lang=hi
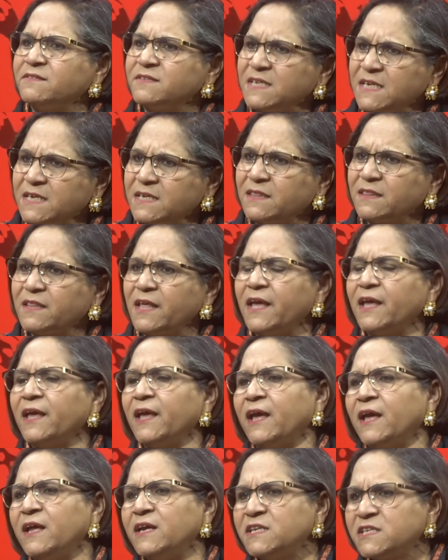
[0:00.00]
सीखते
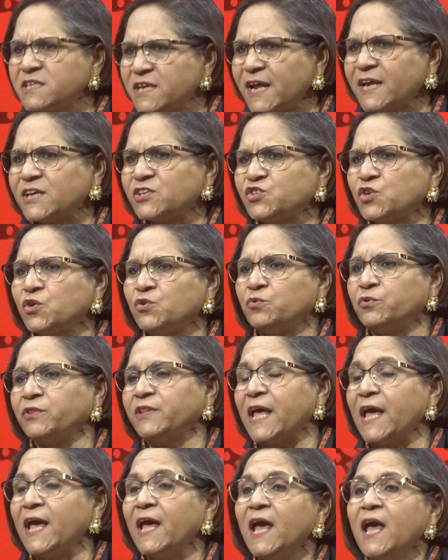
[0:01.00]
हैं इंटरेक्शन
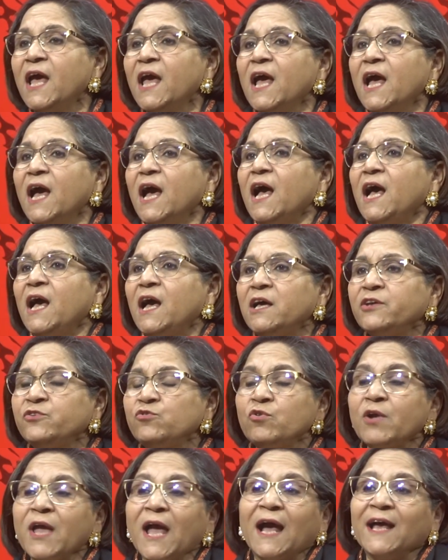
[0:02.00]
होता है आ,
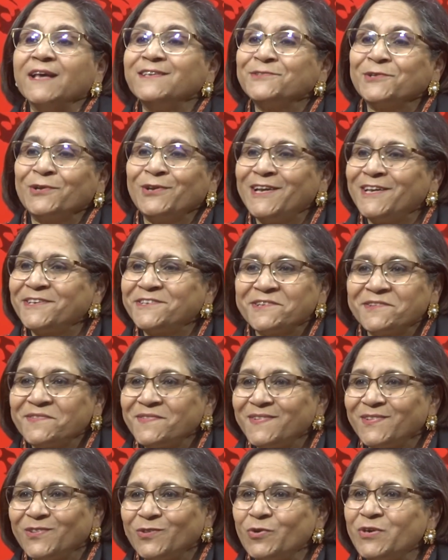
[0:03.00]
क्योंकि
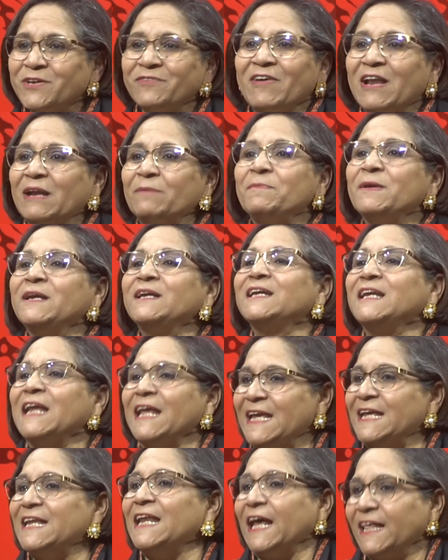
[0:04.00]
आइसोलेशन तो डेवलपमेंट
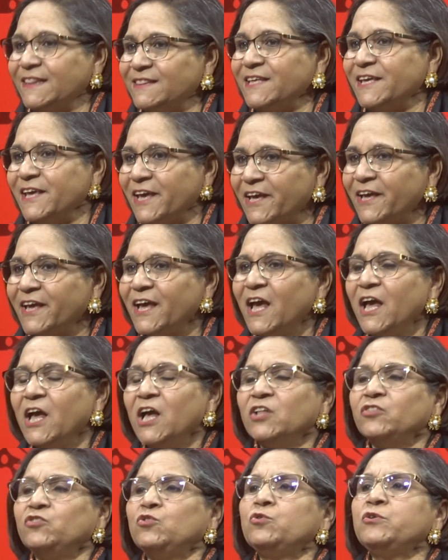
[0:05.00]
नहीं लाती है
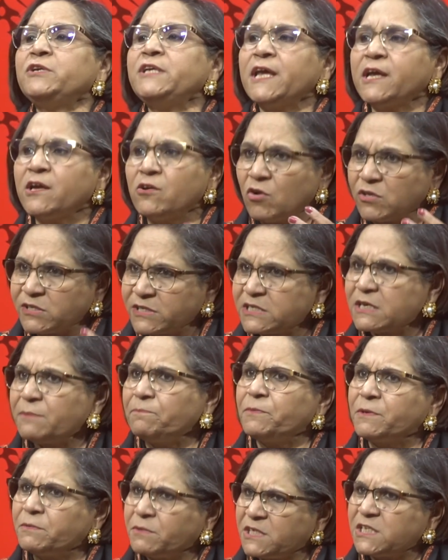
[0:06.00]
तो ये
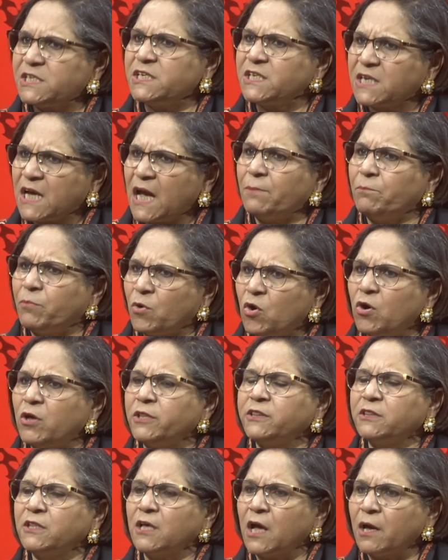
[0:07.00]
कॉन्सेप्ट चीन का
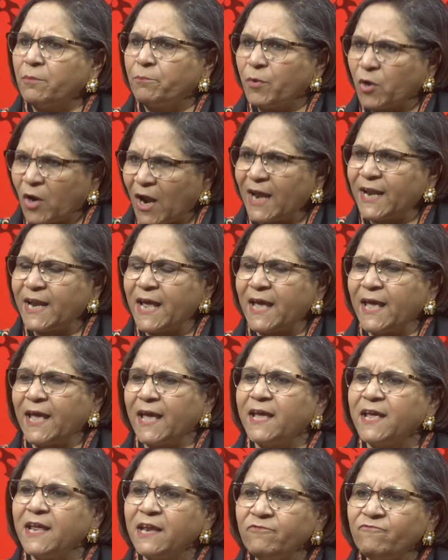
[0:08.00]
बहुत पुराना
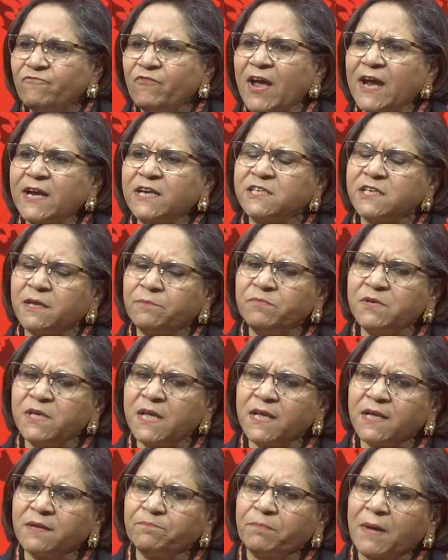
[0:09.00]
है इनफैक्ट जब
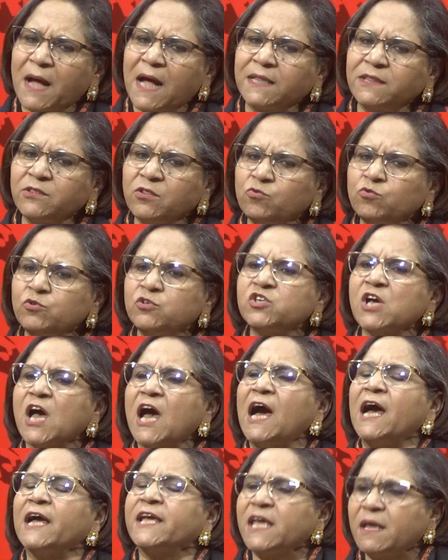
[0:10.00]
ये बात कुछ
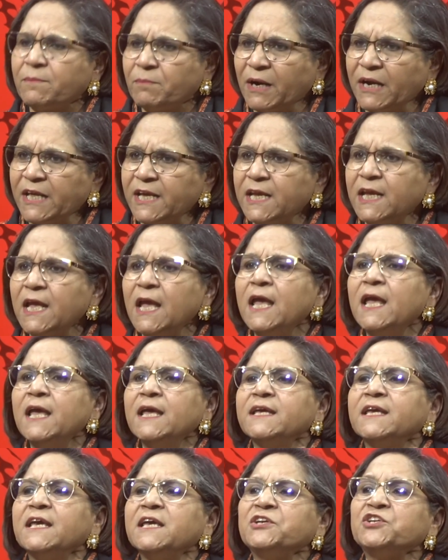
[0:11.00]
आगे बढ़ी
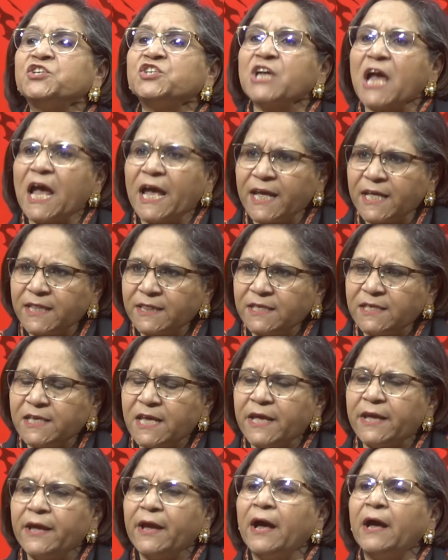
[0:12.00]
कि शायद
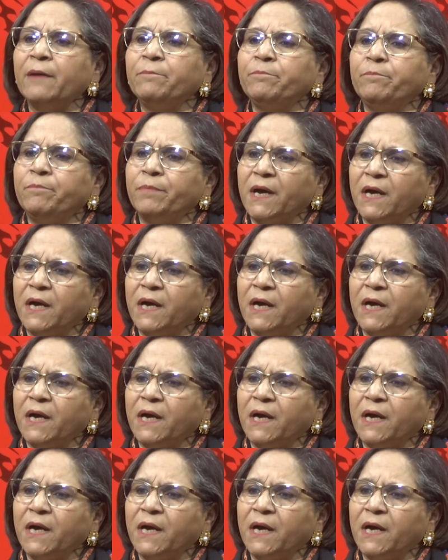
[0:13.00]
ये अब